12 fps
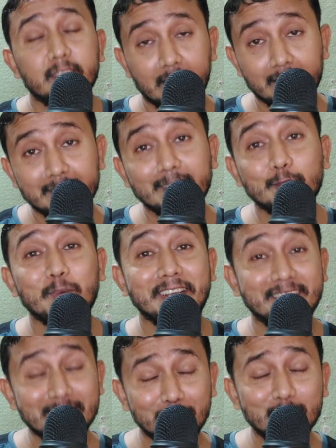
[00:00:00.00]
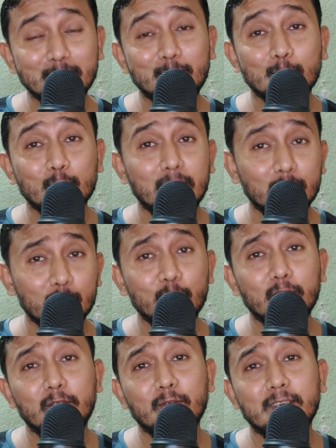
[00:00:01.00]
যারা যারা তোমরা এক্সাম দিচ্ছ
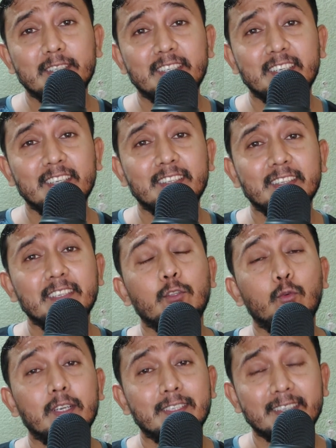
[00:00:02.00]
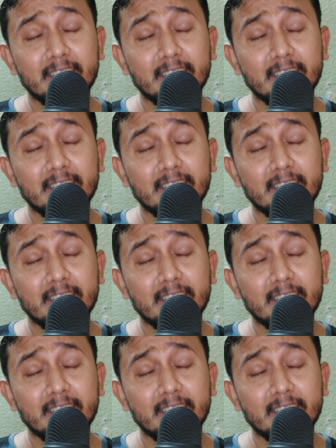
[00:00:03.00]
যাদবপুর ইউনিভার্সিটিতে দু